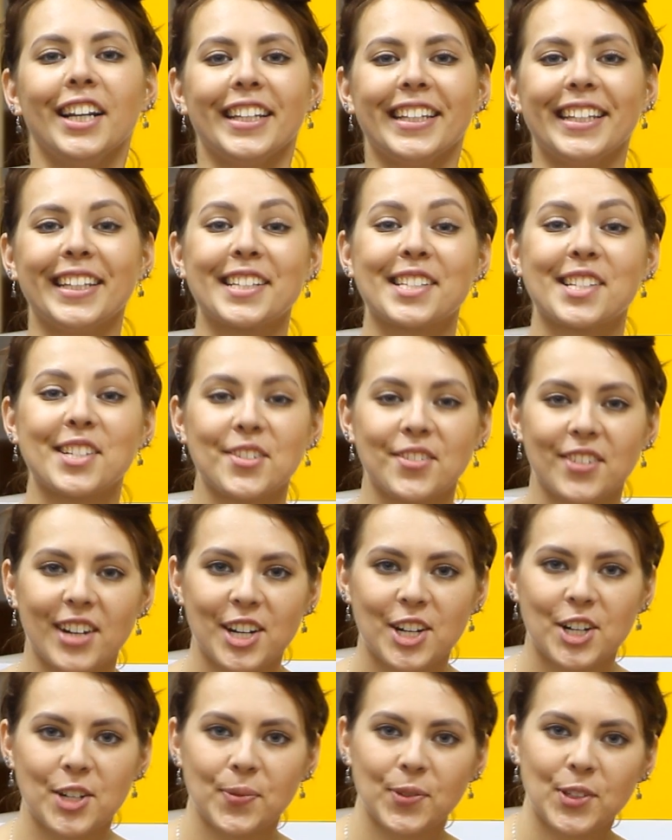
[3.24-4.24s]
И если в
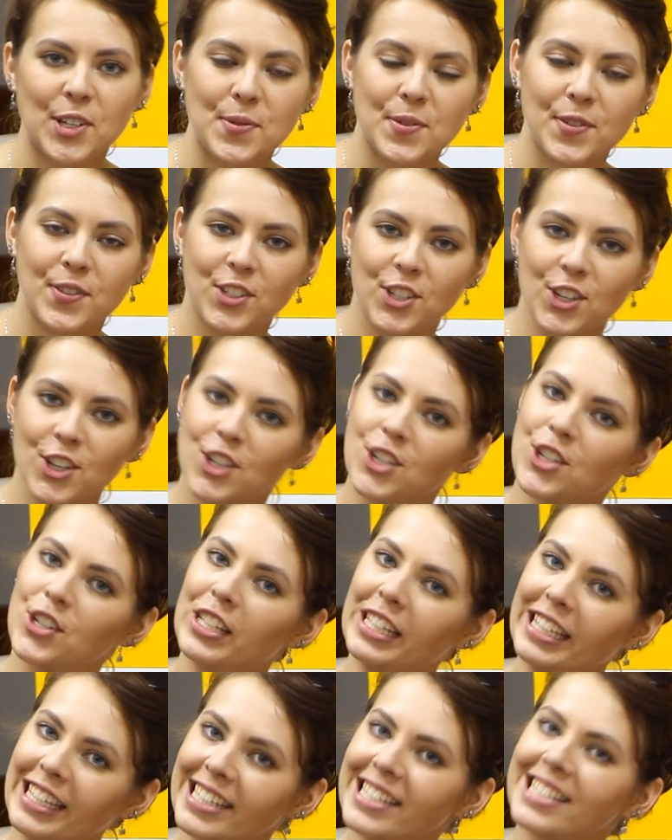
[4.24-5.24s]
вашем доме все еще
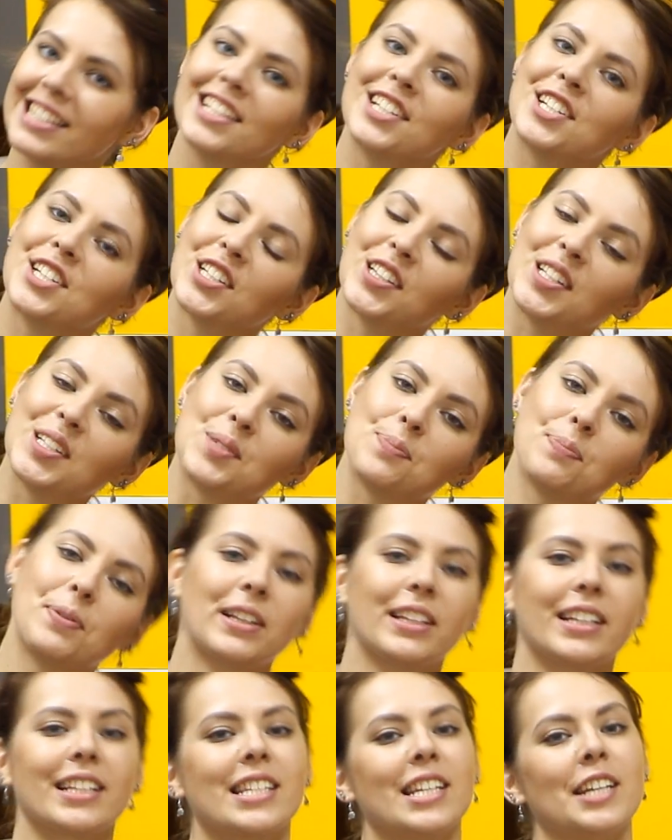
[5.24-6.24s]
не сложилось
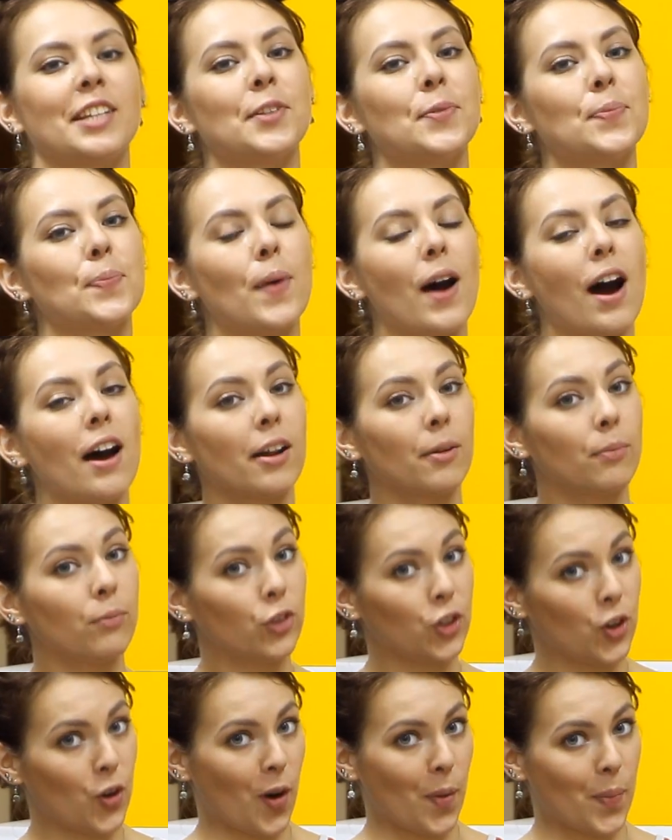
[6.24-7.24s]
полноценным
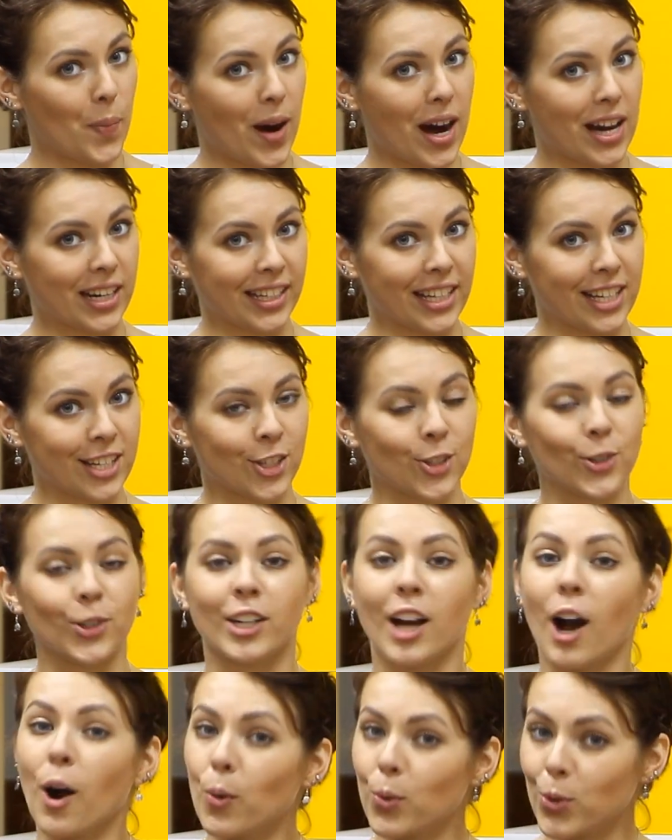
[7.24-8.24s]
баром, но барная
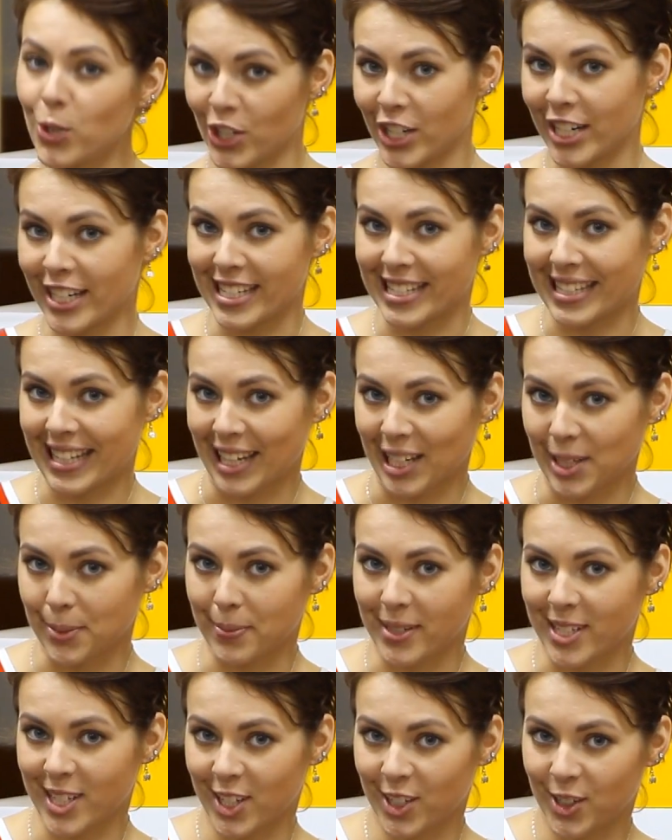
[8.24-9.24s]
стойка уже стоит
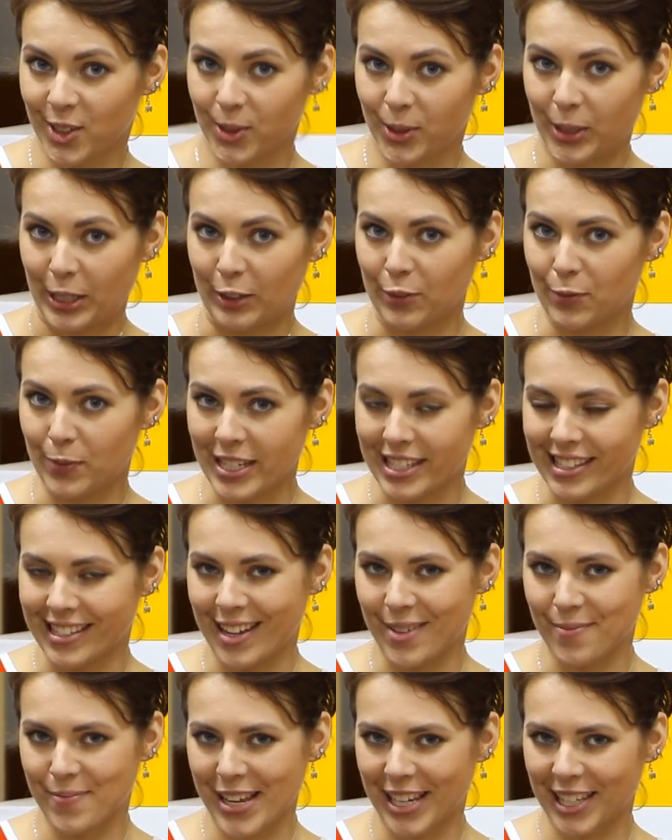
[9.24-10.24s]
посреди кухни
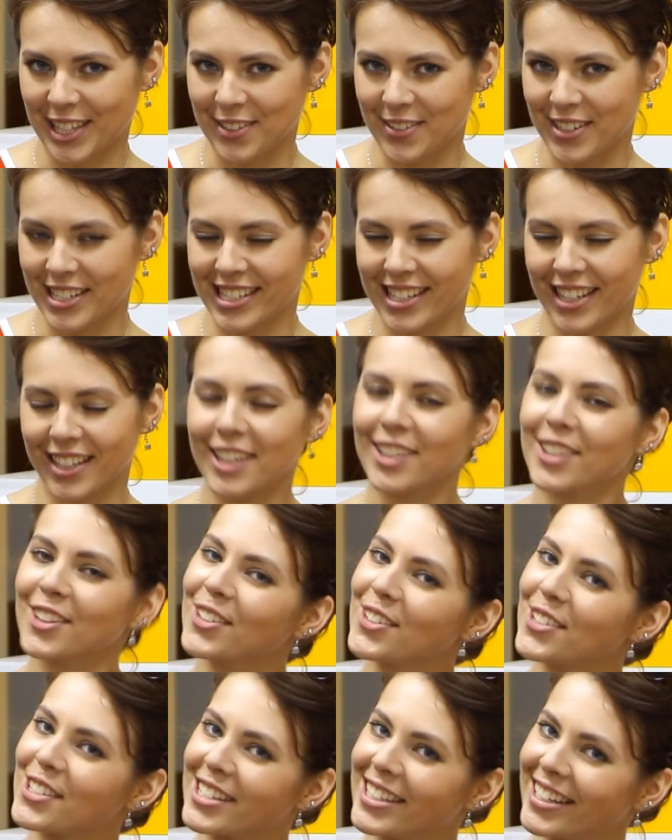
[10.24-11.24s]
вместо обеденного стола,
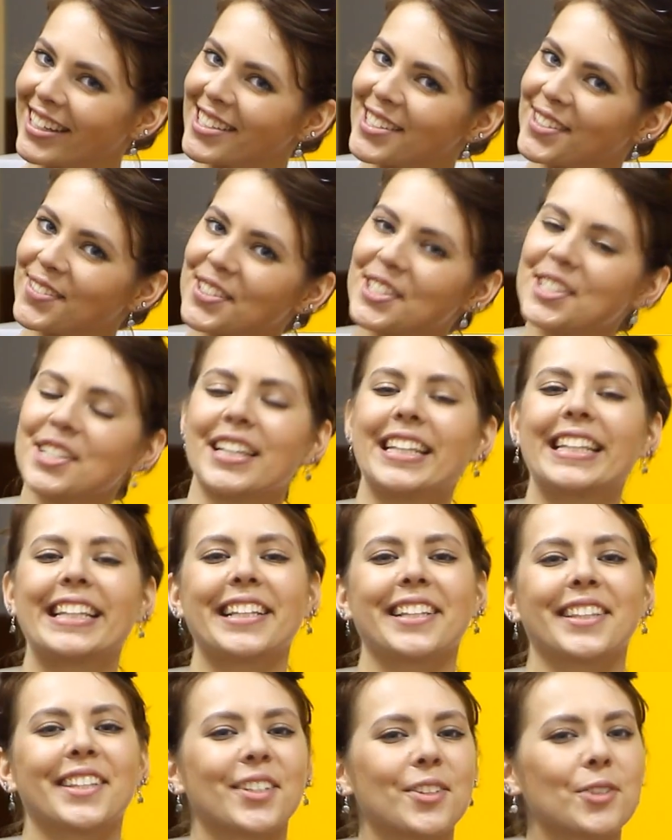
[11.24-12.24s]
то здравствуйте,
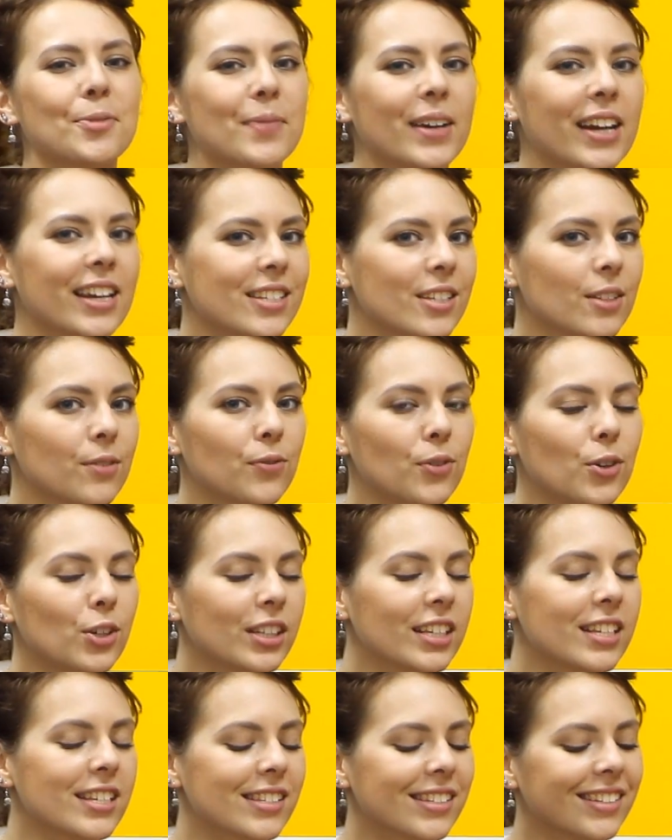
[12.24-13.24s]
это интернет-магазин
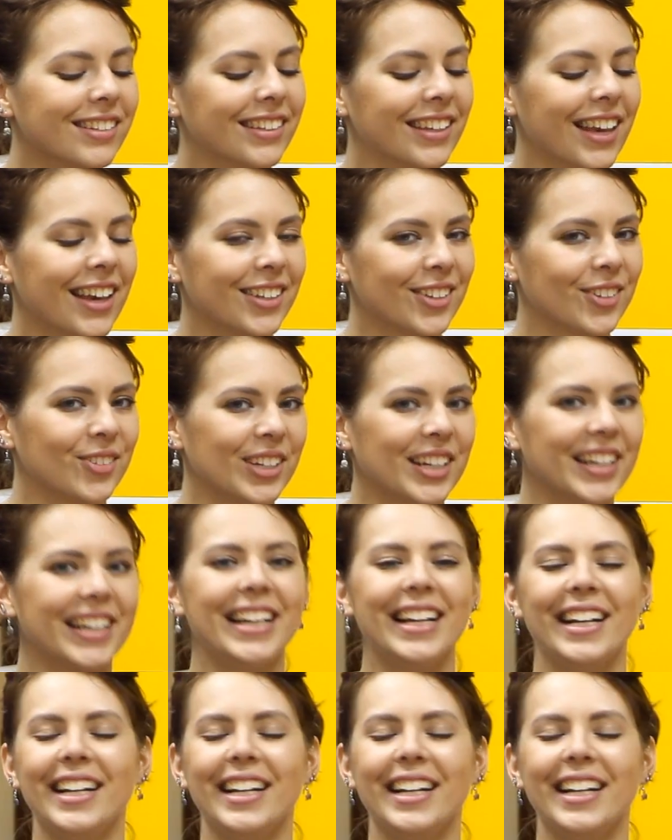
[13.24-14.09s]
Фотос, я Юля.